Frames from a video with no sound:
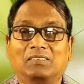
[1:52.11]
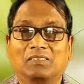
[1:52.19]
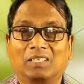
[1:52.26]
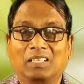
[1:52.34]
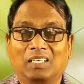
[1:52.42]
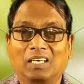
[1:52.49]

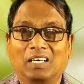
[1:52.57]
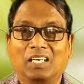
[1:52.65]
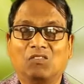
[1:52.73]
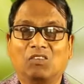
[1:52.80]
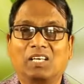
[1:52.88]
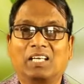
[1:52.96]
ஒரு
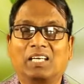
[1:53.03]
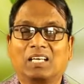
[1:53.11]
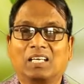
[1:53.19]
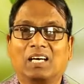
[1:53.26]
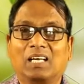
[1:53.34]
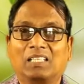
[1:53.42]
இரண்டாம்
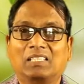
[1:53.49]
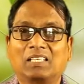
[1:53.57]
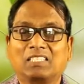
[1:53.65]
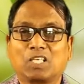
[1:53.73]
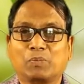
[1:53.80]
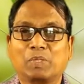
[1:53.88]
வருகையின்
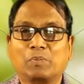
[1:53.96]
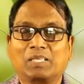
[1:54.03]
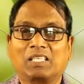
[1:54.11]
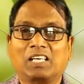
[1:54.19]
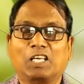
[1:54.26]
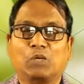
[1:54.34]
காலத்தின்
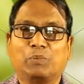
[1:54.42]
சமீபத்தில்